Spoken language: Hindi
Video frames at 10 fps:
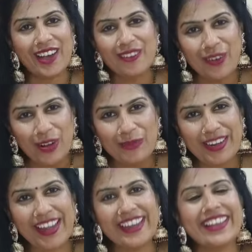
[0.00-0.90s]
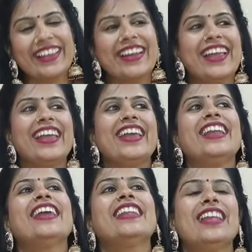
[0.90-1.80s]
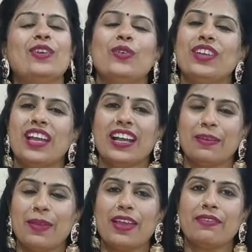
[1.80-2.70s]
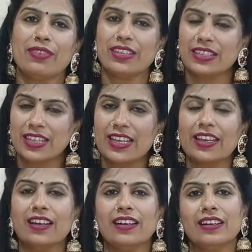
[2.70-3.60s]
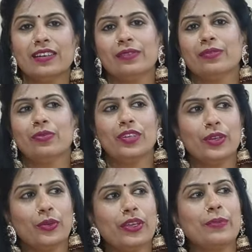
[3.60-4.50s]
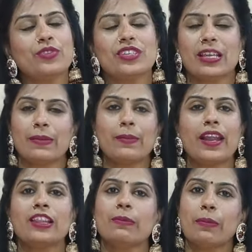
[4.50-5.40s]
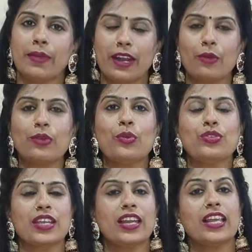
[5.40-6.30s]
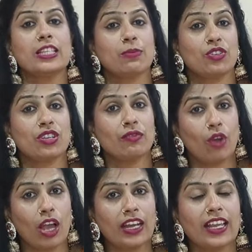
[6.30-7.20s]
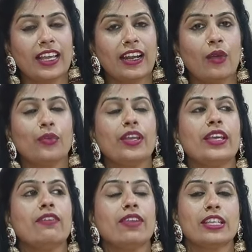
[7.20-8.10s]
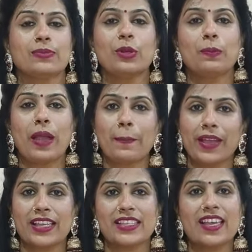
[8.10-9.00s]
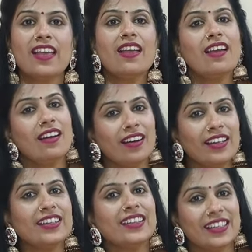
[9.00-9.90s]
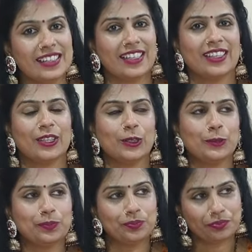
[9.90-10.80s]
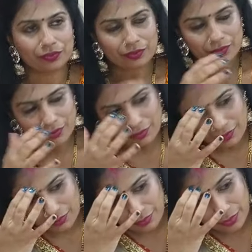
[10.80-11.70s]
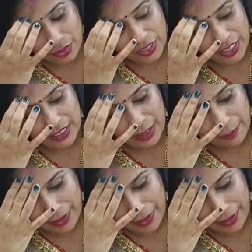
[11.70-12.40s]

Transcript: किया ब्लॉग बनाने के लिए लेकिन कि अगर मैं फिर से फ्री हुई मुझे समय मिला तो मैं बनाऊंगी उसके लिए एक स्पेशल ब्लॉग लेकर आऊंगी कि फेसबुक पे आप कैसे अर्न कर सकते हो तो ये था